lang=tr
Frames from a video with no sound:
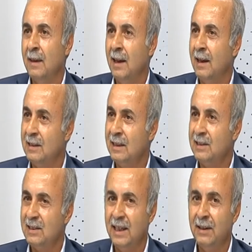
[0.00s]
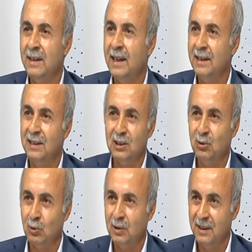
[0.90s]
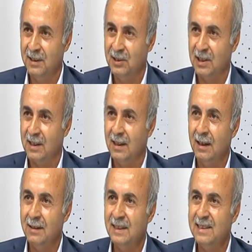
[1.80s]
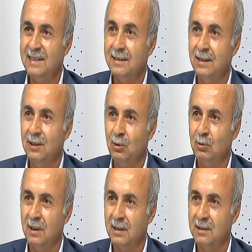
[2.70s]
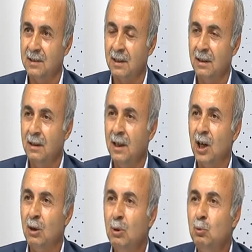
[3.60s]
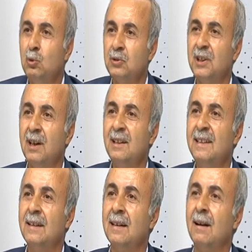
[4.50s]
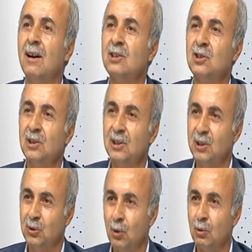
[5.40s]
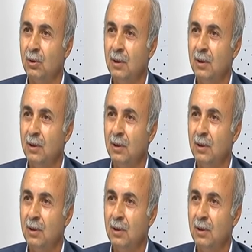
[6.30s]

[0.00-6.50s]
herkes evine en yakın okula gidecek, herkes istediği okula gidecek ama bunun realitede karşılığı yok.